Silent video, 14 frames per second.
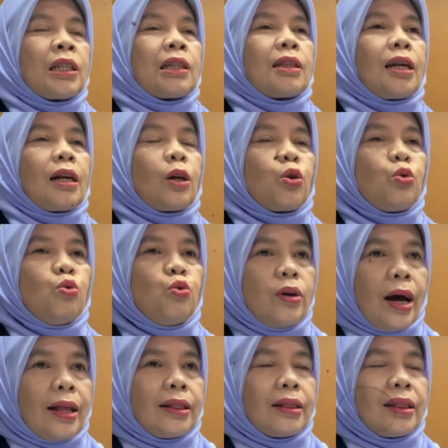
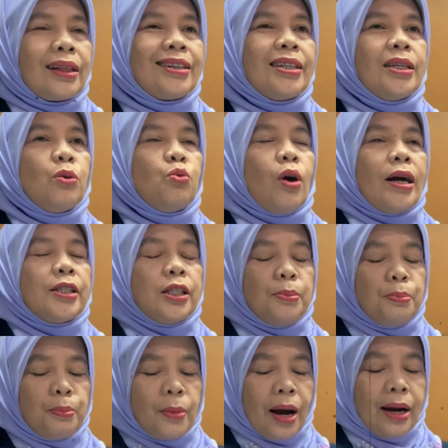tergugat
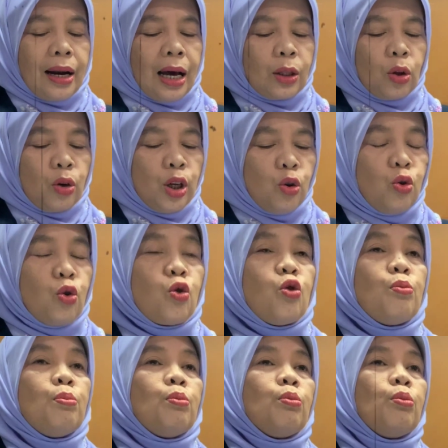diwajibkan atau
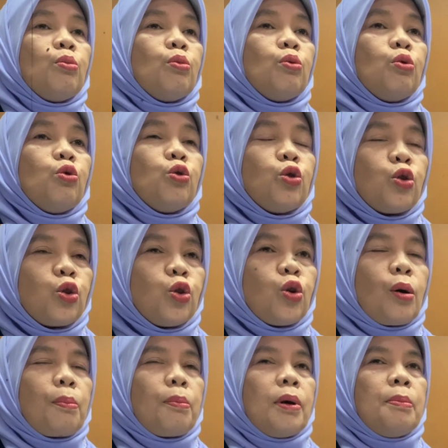dihukum hmm.
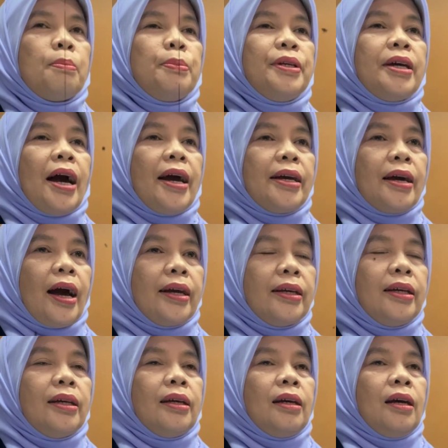untuk
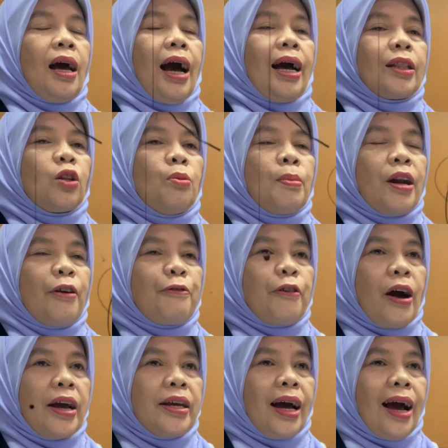membiayai atau
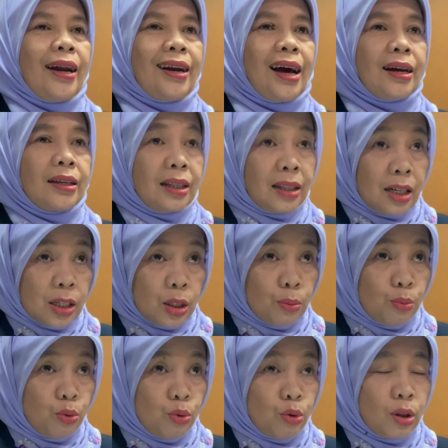menafkahi anaknya
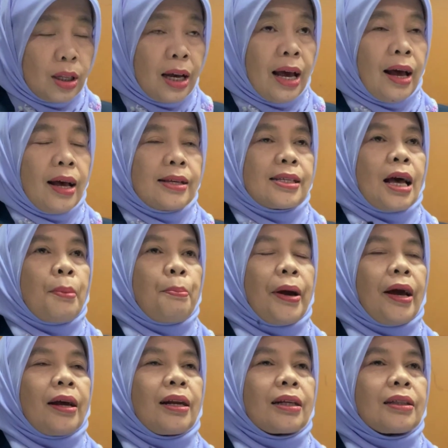tersebut hmm. sampai
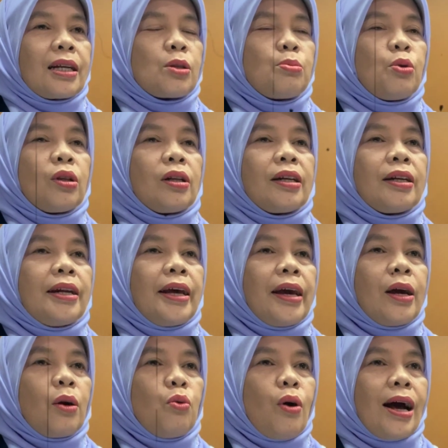anak tersebut
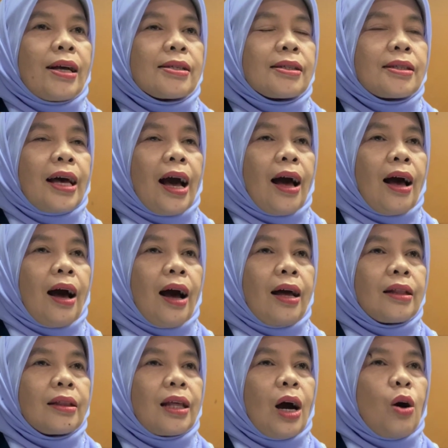dewasa
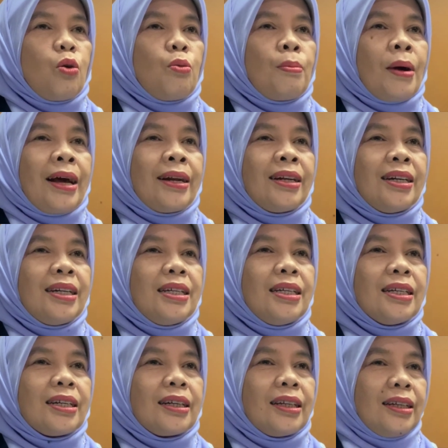atau hmm.
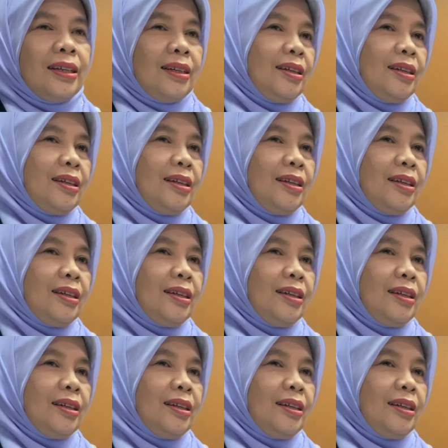mandiri.